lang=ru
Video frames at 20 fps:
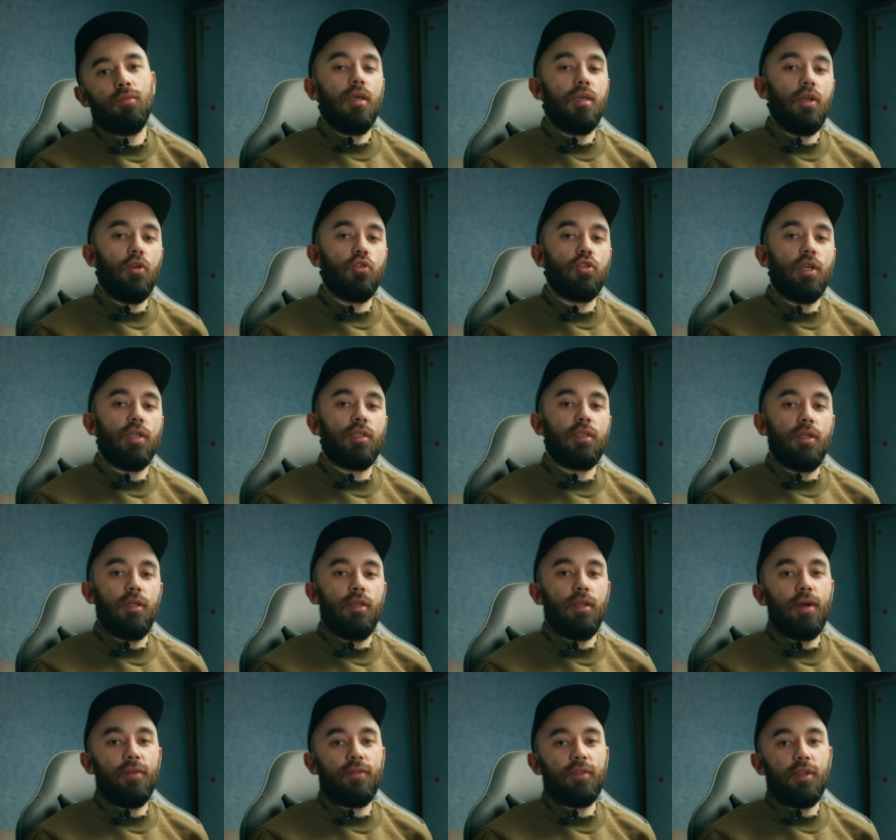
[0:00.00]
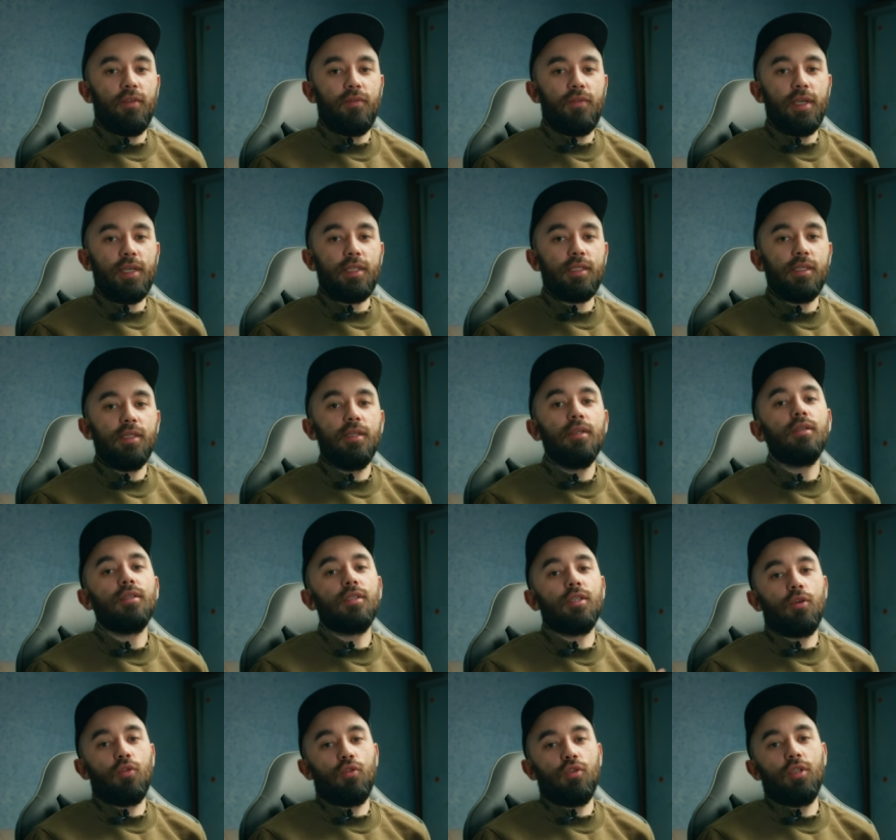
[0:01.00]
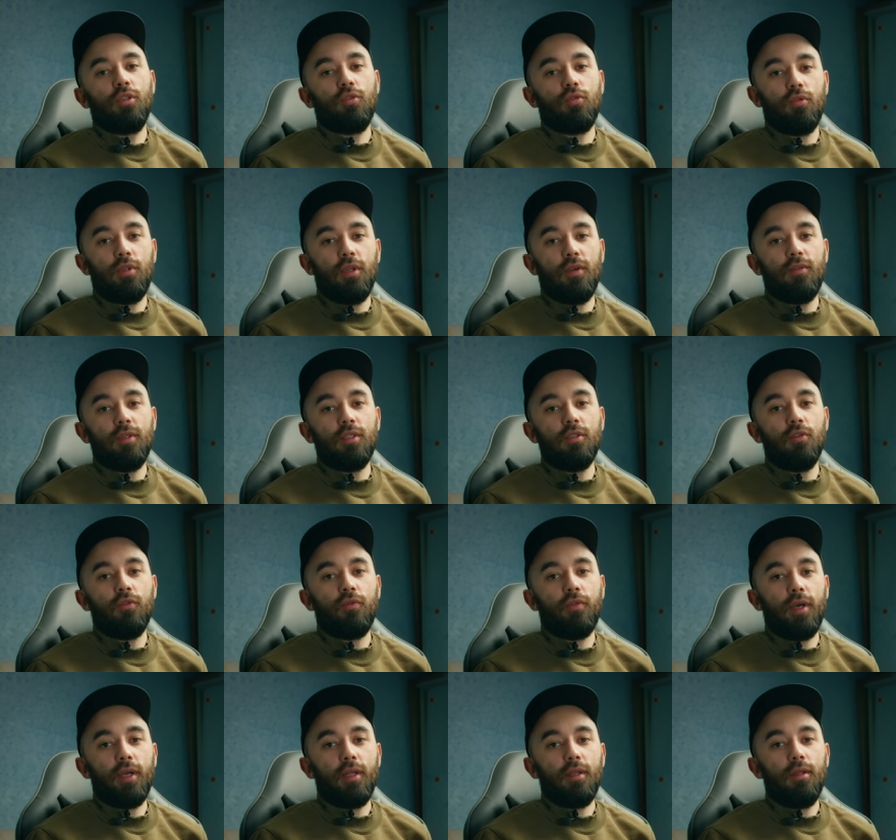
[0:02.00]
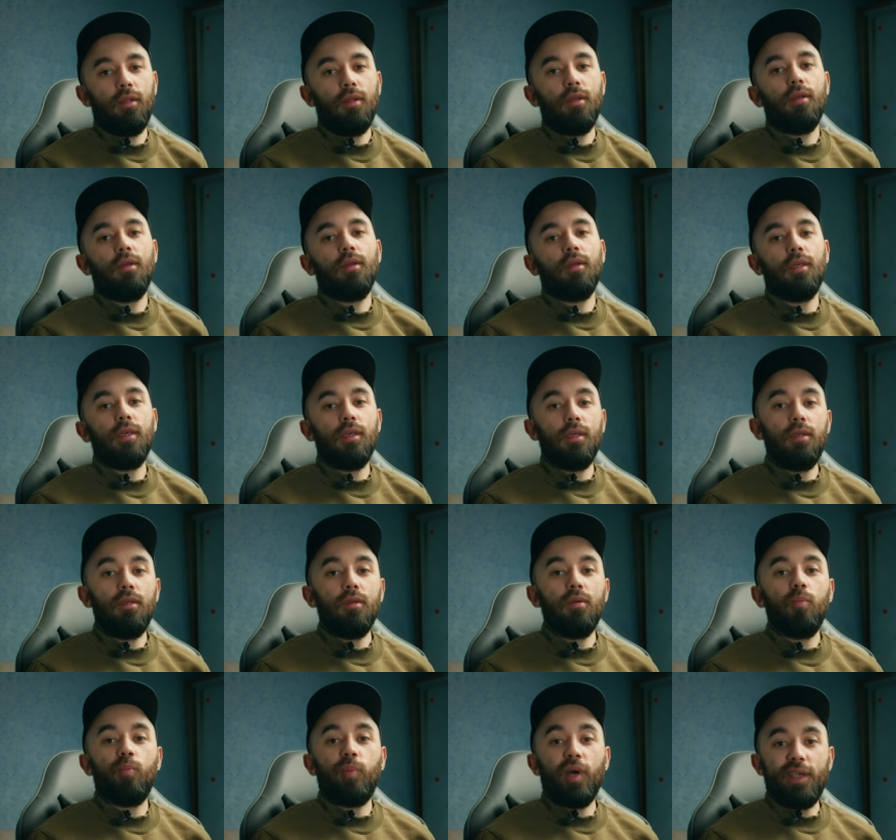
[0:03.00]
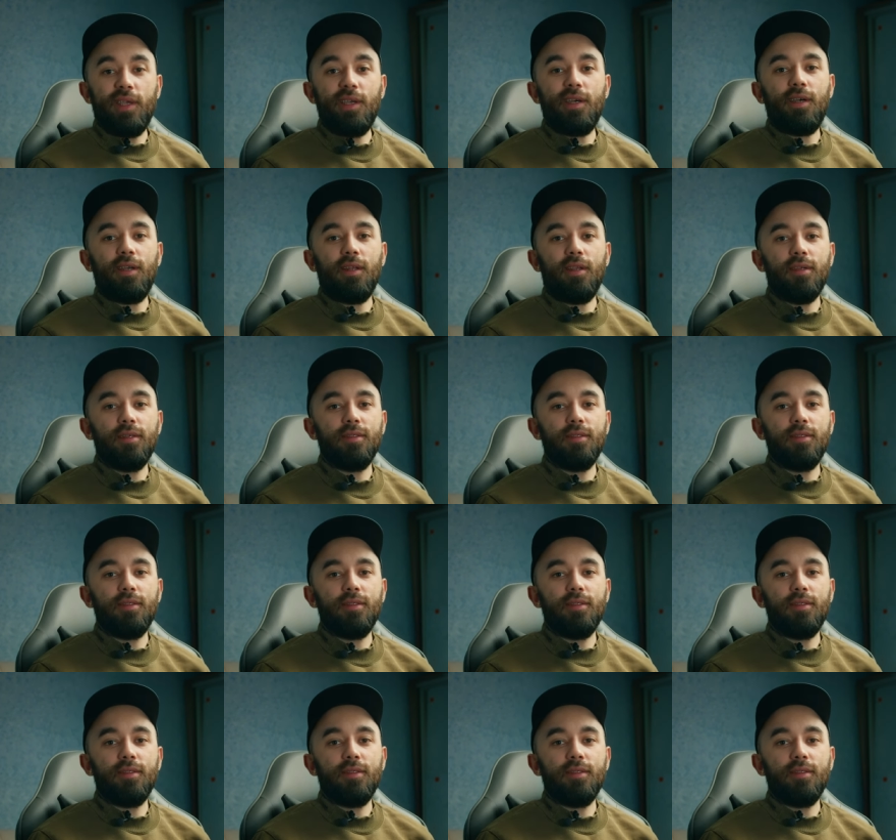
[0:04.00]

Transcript: Я уже открыл After Effects, загрузил туда видеофайл, и поехали.